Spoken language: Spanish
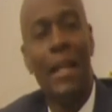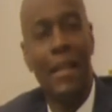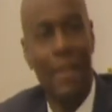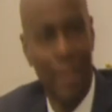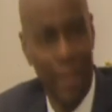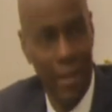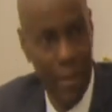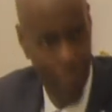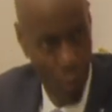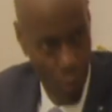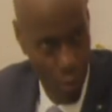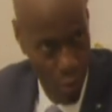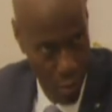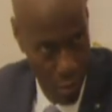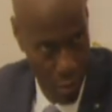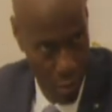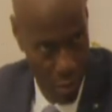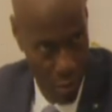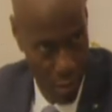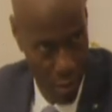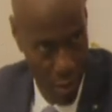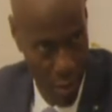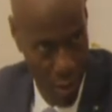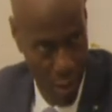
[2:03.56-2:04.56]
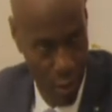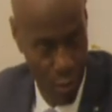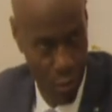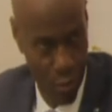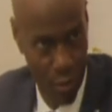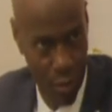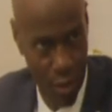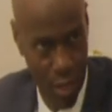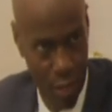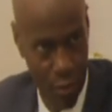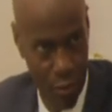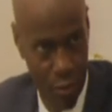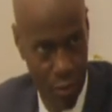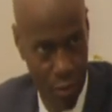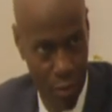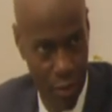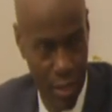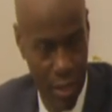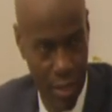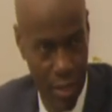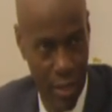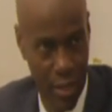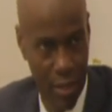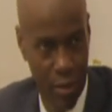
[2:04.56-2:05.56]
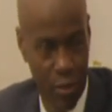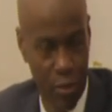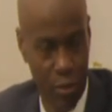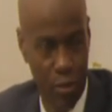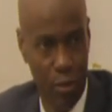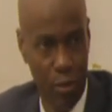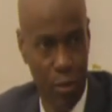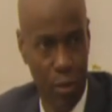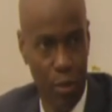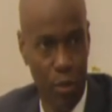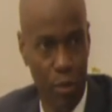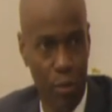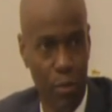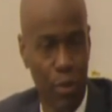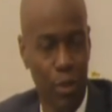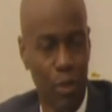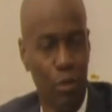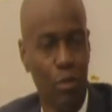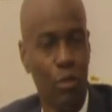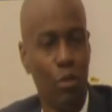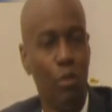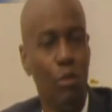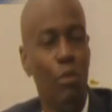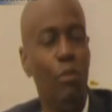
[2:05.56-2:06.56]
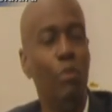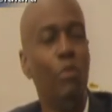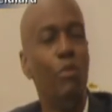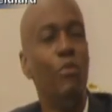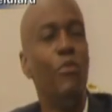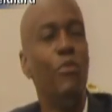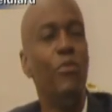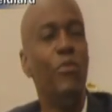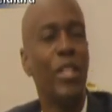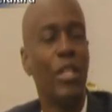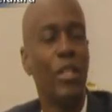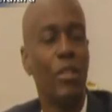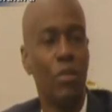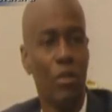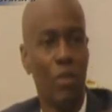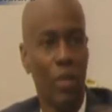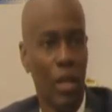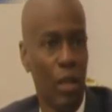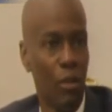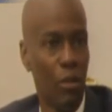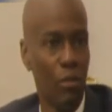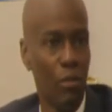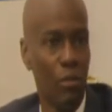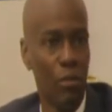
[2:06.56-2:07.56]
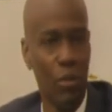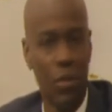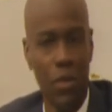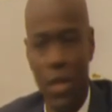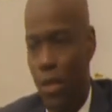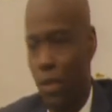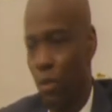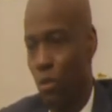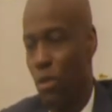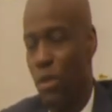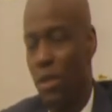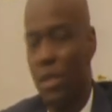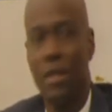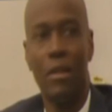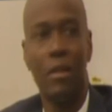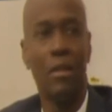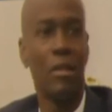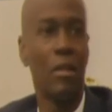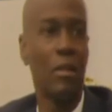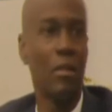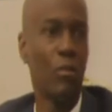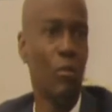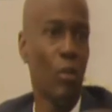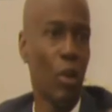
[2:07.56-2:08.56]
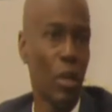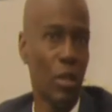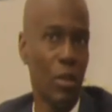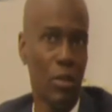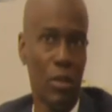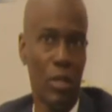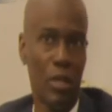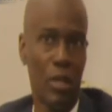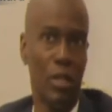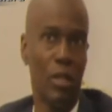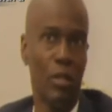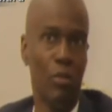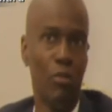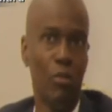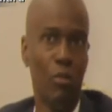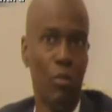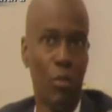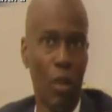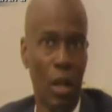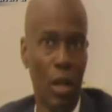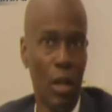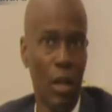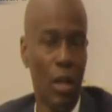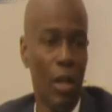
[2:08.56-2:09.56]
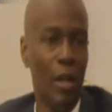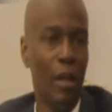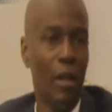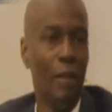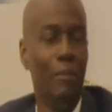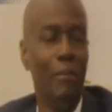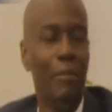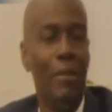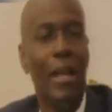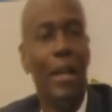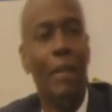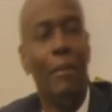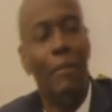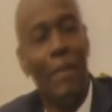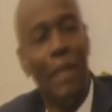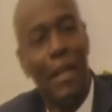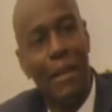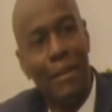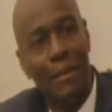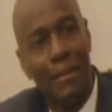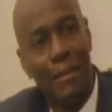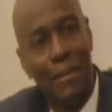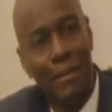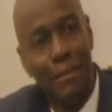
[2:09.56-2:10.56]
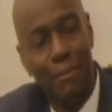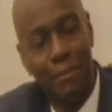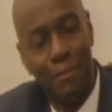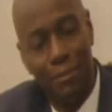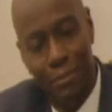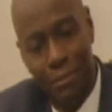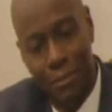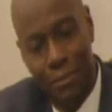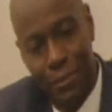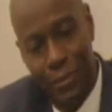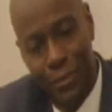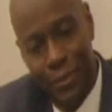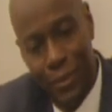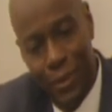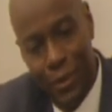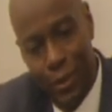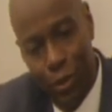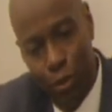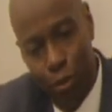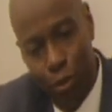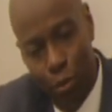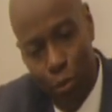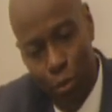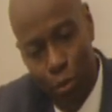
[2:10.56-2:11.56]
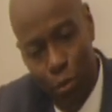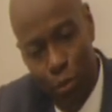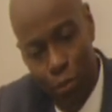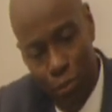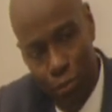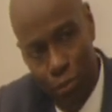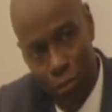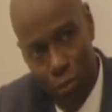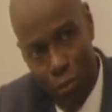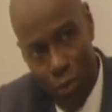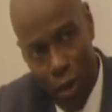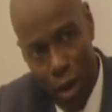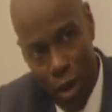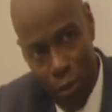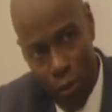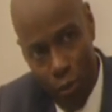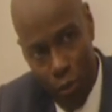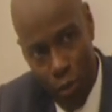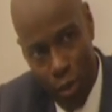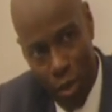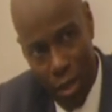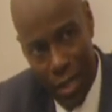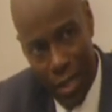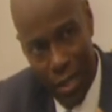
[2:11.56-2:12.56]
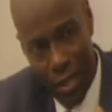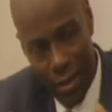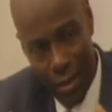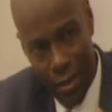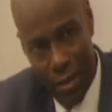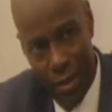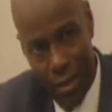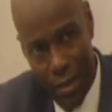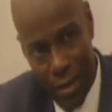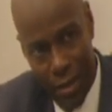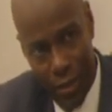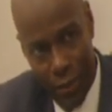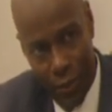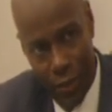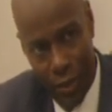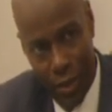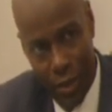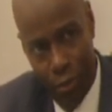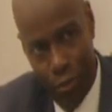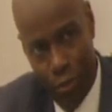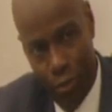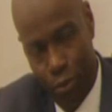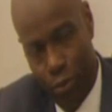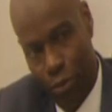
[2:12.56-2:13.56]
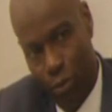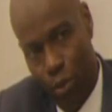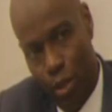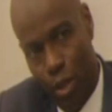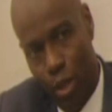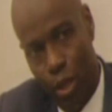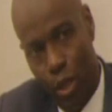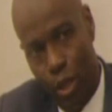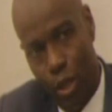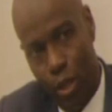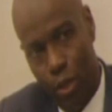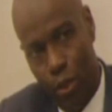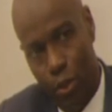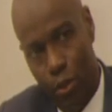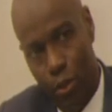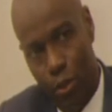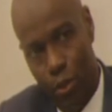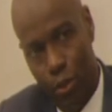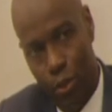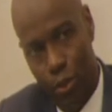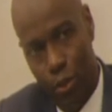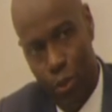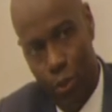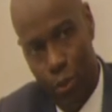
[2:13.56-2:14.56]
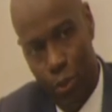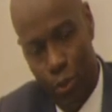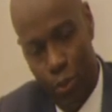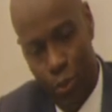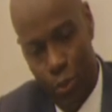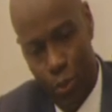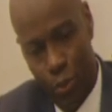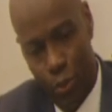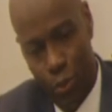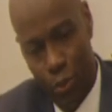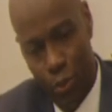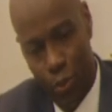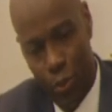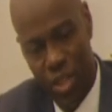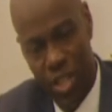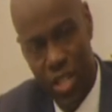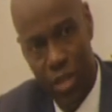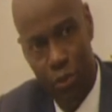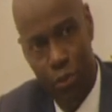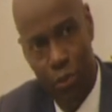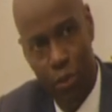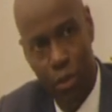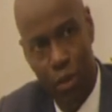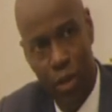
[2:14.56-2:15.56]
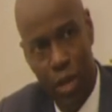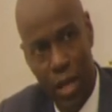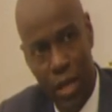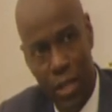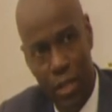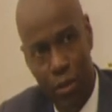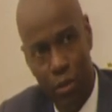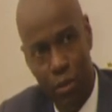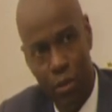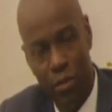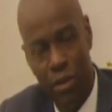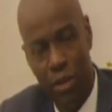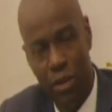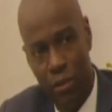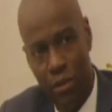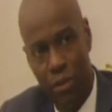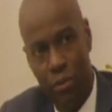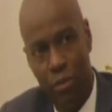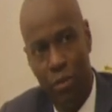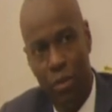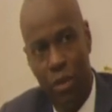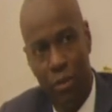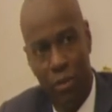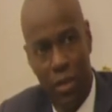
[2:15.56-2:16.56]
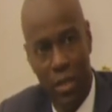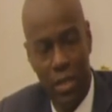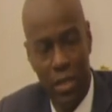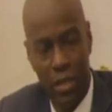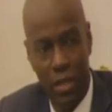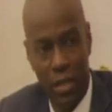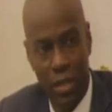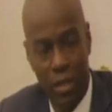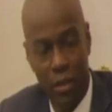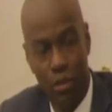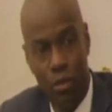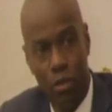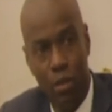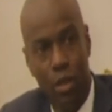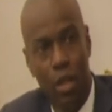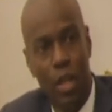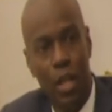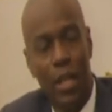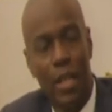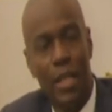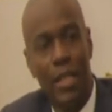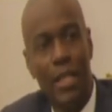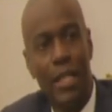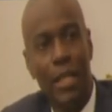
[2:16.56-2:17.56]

reforzar significativamente todas las dotaciones que están en la frontera y desplegar una vigilancia más eh, estrecha en toda la zona fronteriza,